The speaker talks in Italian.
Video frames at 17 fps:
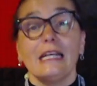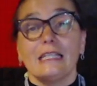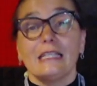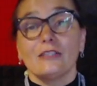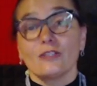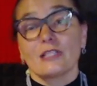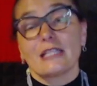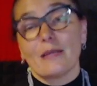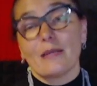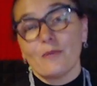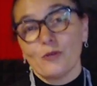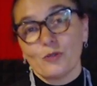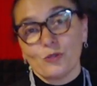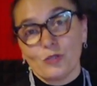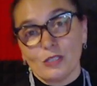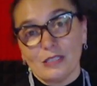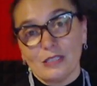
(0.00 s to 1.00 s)
non siamo
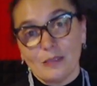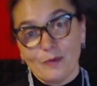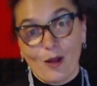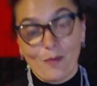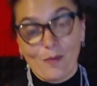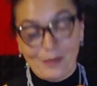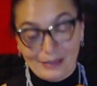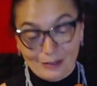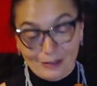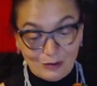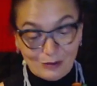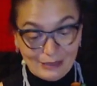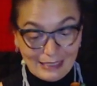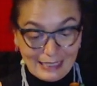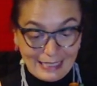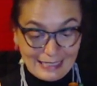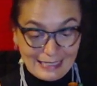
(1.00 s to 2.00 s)
riusciti però a mettere
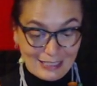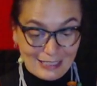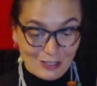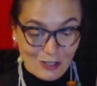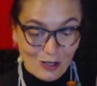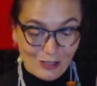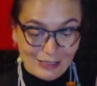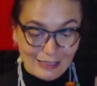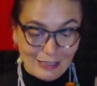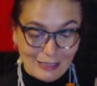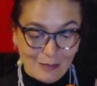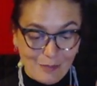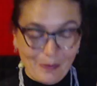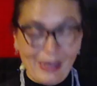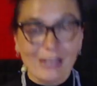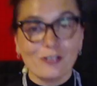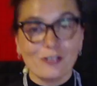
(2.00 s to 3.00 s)
una canzone
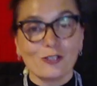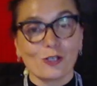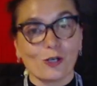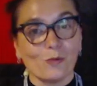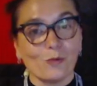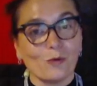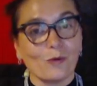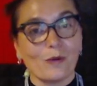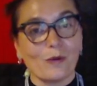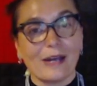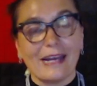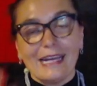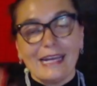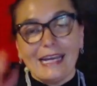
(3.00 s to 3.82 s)
Depeche comunque